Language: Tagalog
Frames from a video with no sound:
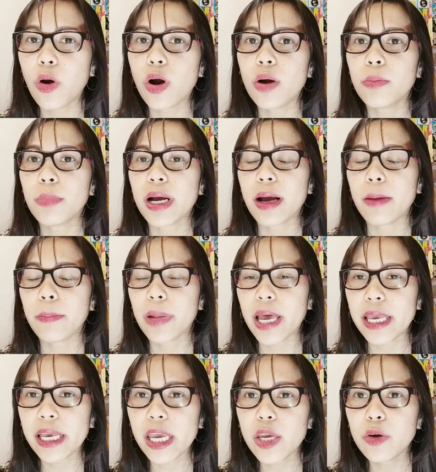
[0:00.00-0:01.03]
or
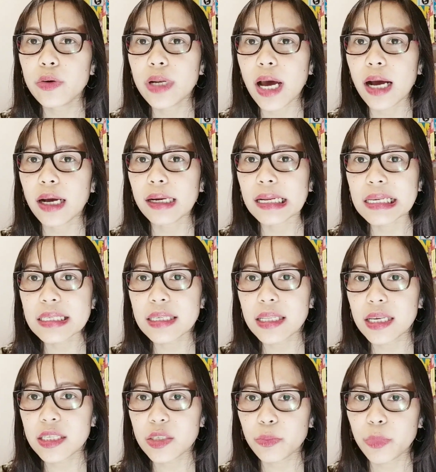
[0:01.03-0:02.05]
mag-apply kayo ng
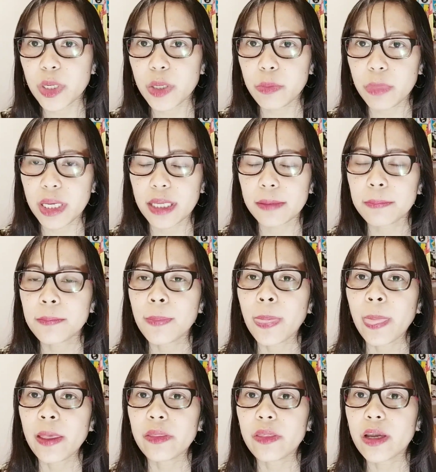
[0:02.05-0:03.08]
residence permit
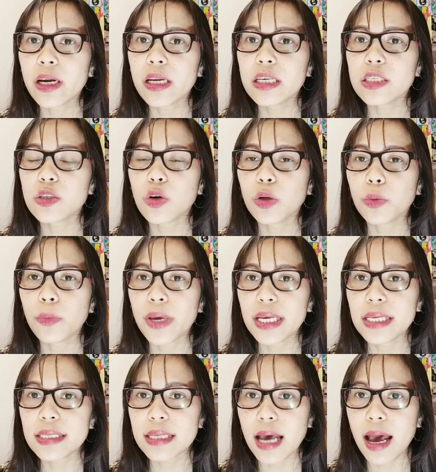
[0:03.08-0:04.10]
there is
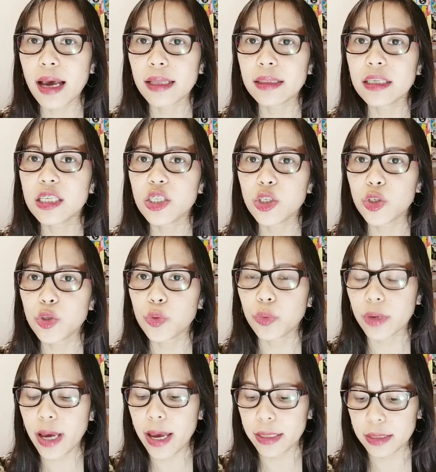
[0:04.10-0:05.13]
always an
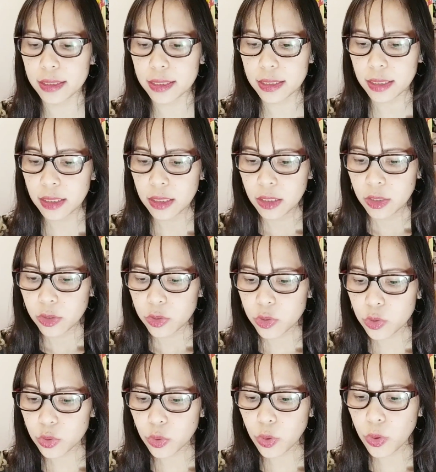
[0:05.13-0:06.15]
insurance
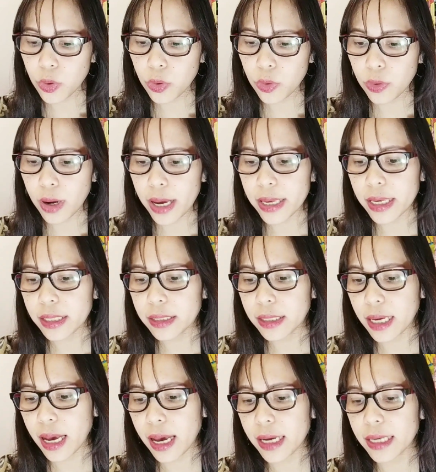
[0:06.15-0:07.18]
So, ayan
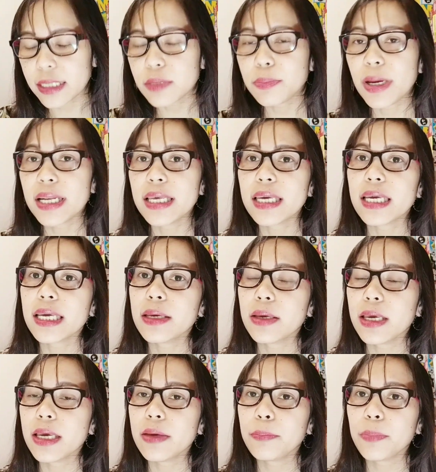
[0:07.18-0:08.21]
guys, bali
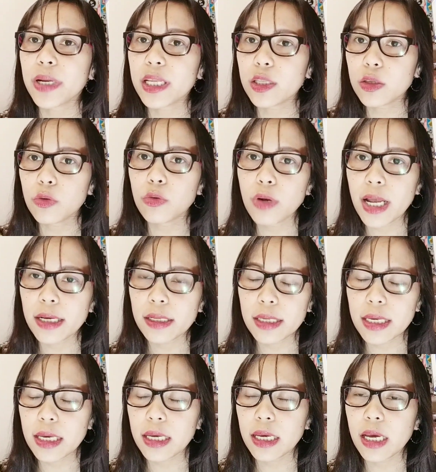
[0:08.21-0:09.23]
i-print ko lang,
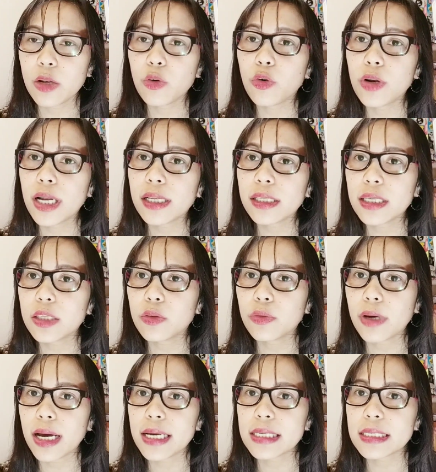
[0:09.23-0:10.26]
i ano ko lang
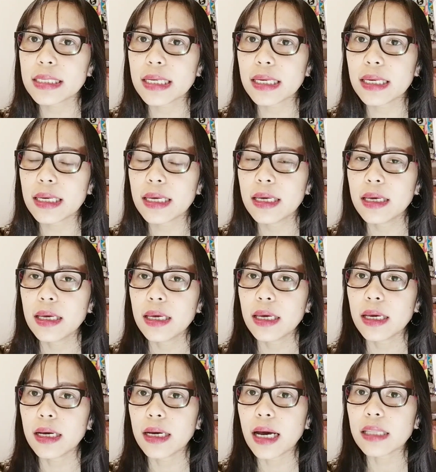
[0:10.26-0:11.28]
dito guys,
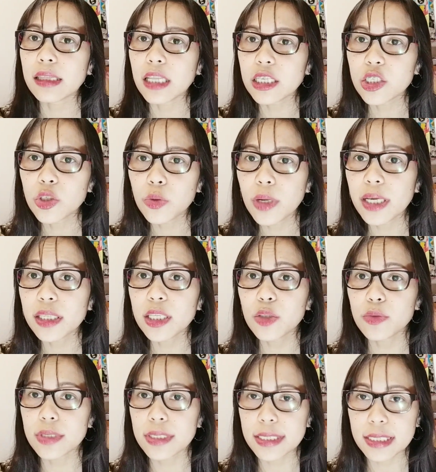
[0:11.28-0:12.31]
i-attach eh, ko lang
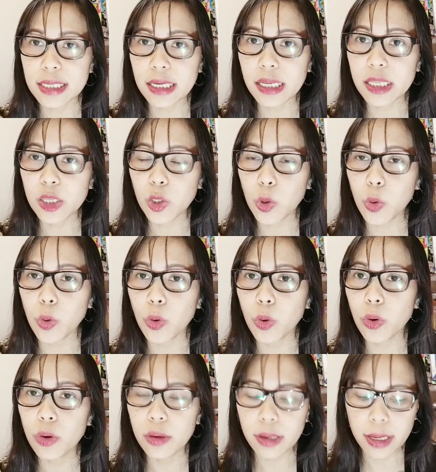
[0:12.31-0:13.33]
dito sa screen
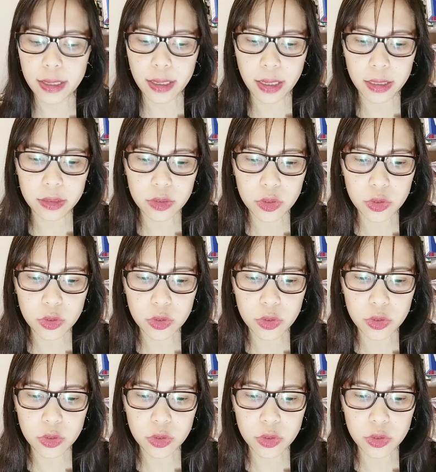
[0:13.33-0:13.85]
ko. Ayan,